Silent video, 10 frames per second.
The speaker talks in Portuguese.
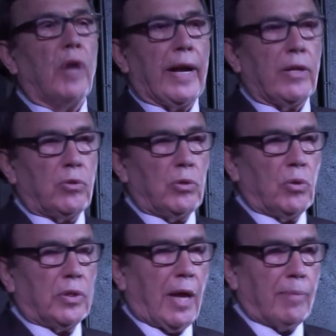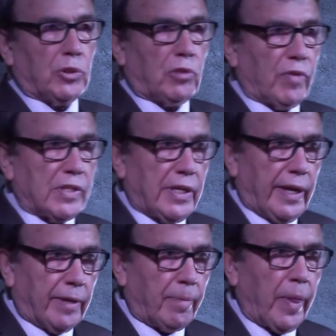em tudo o que temos de
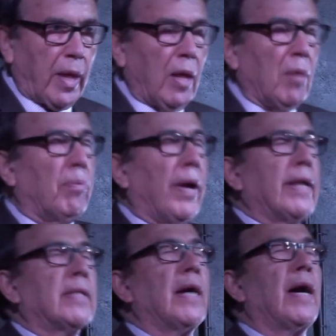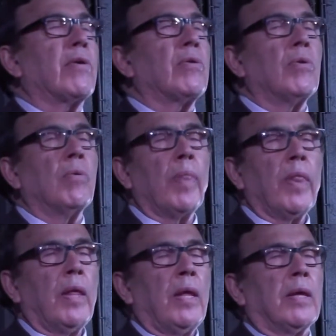fazer. Pai eterno,
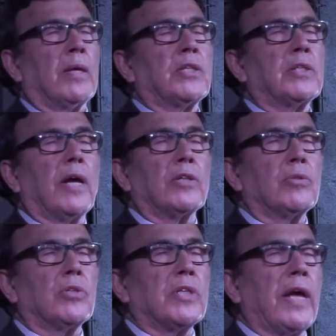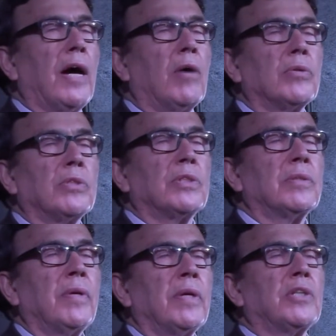que estás nos céus,
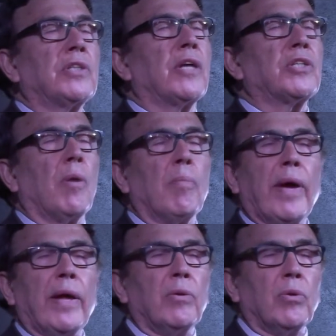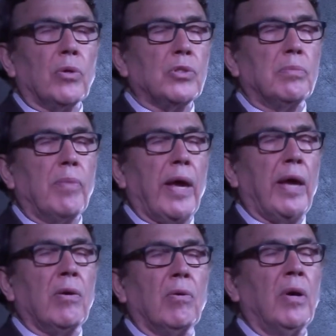estás também no nosso
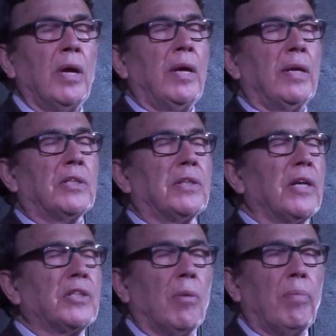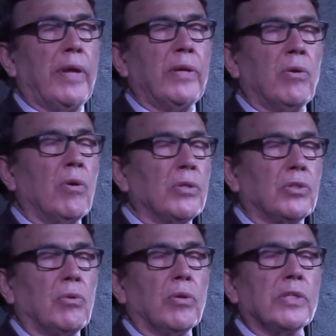meio, estás também no
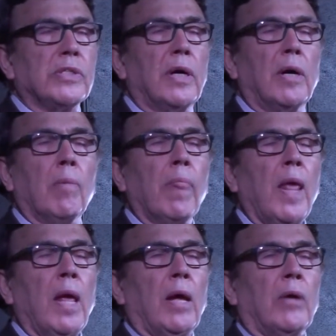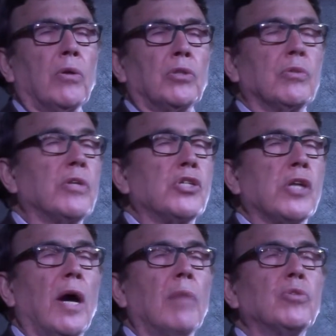nosso coração. Nós nos
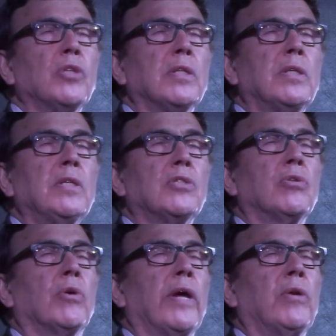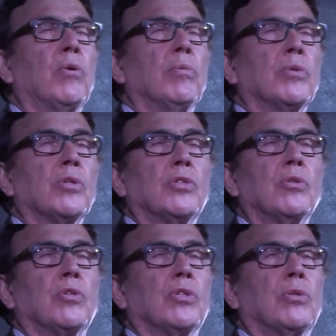achegamos a Ti, Senhor, em nome do
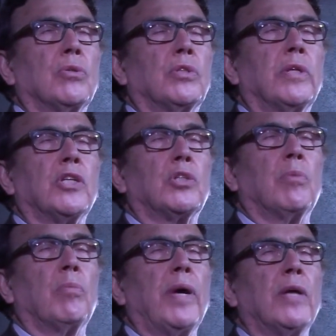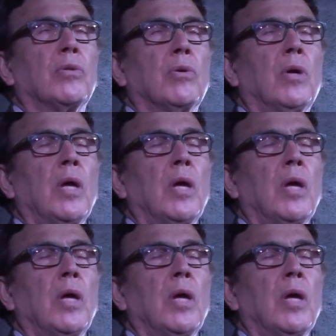Senhor Jesus, neste momento,